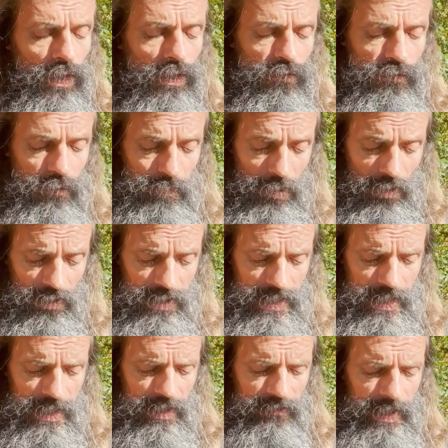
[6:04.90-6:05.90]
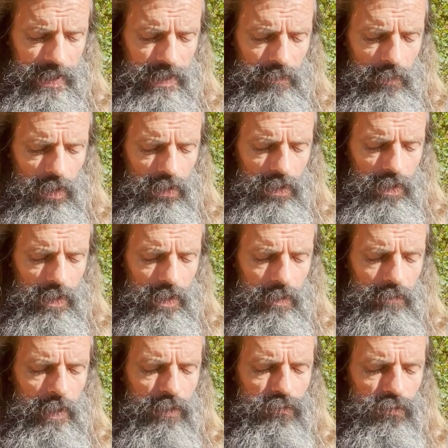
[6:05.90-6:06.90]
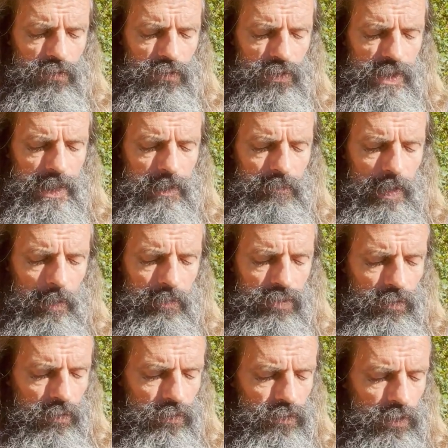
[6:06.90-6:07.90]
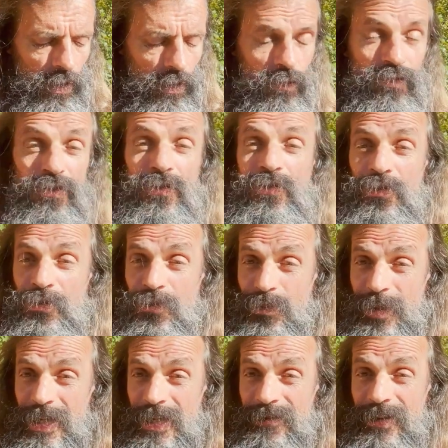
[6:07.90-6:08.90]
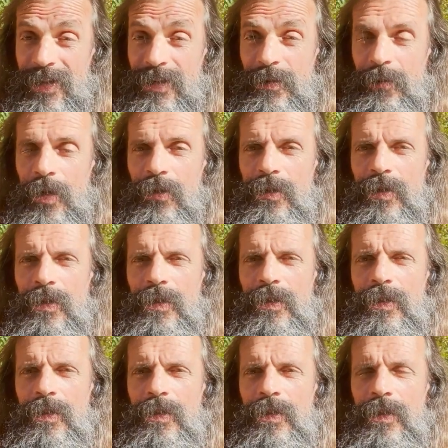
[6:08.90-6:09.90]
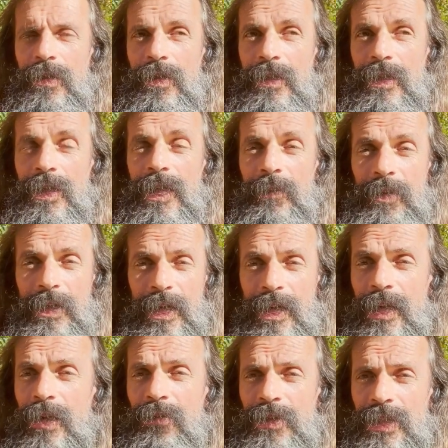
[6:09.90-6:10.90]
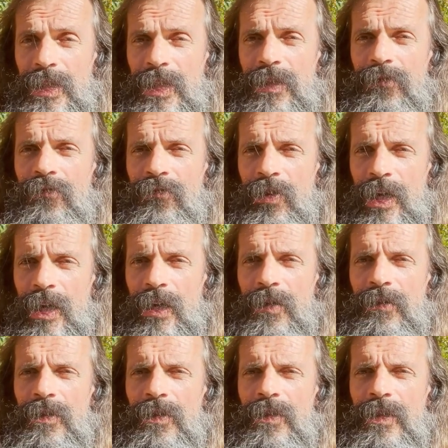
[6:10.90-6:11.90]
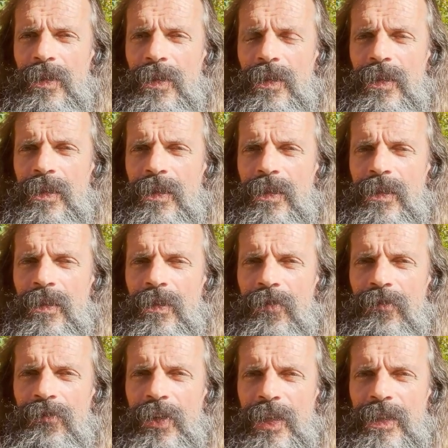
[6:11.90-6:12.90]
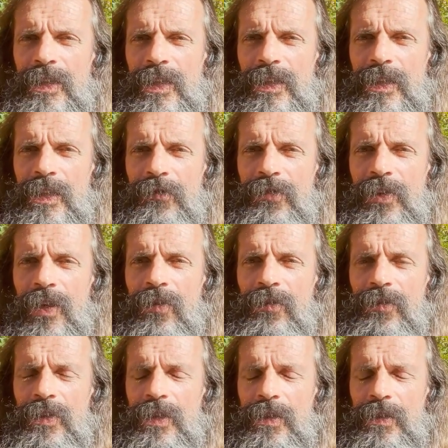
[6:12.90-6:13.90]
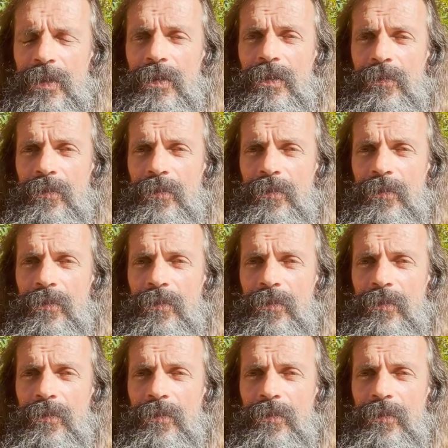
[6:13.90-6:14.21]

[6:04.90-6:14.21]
Vous portez des vêtements, mais vous ne dites pas pour autant « je suis les vêtements eh ». Et bien là aussi, voilà, euh, faire cette différence